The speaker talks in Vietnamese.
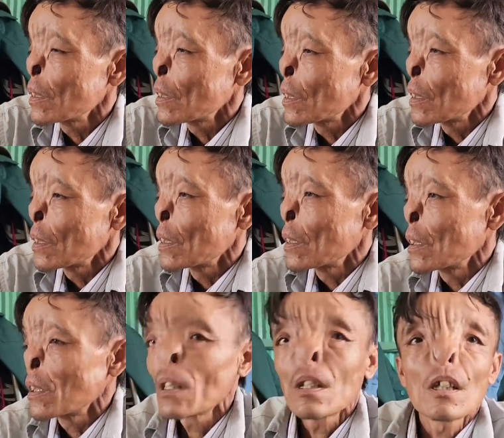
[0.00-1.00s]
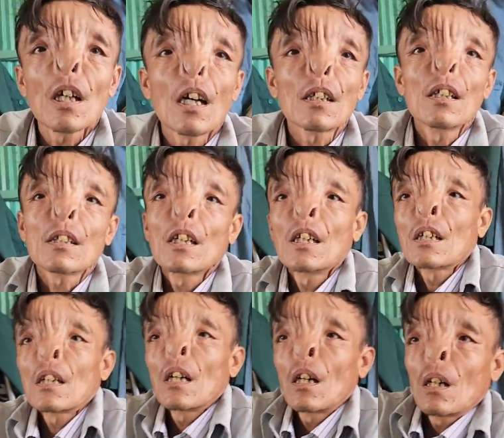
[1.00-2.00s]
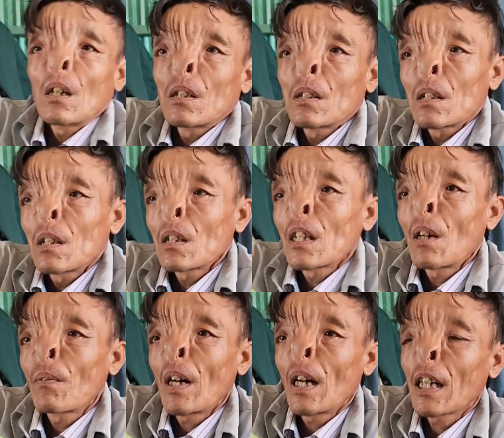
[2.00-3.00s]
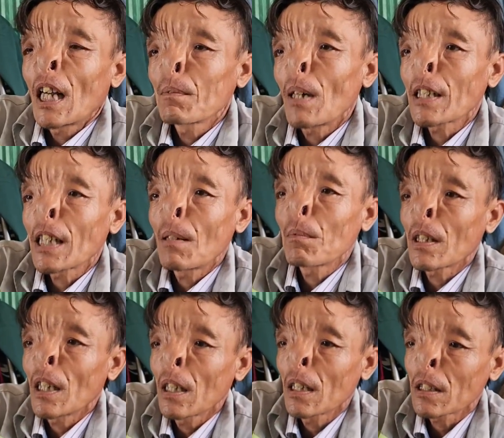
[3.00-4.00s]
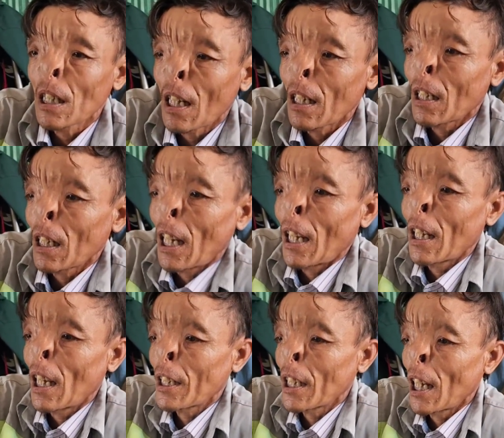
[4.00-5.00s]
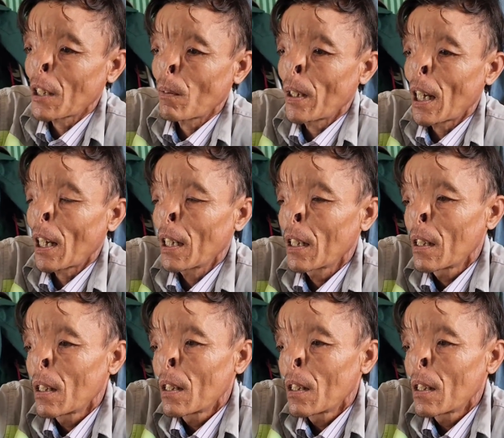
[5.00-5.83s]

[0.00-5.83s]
đây qua đây anh giờ nhiêu tiền uh, phơi ngày 300 mà tiền xăng ngày hai hai chục ngàn này